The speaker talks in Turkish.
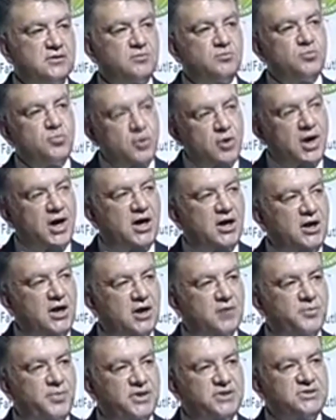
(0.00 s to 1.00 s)
bu
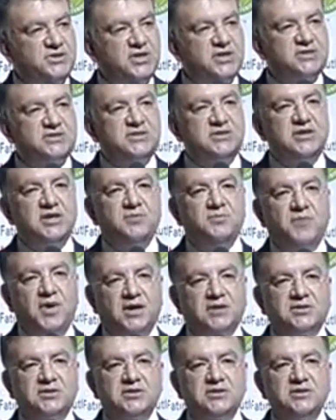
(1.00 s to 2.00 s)
ahlak penceresinden
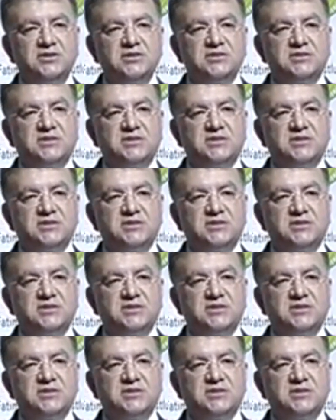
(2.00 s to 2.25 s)
baktığınız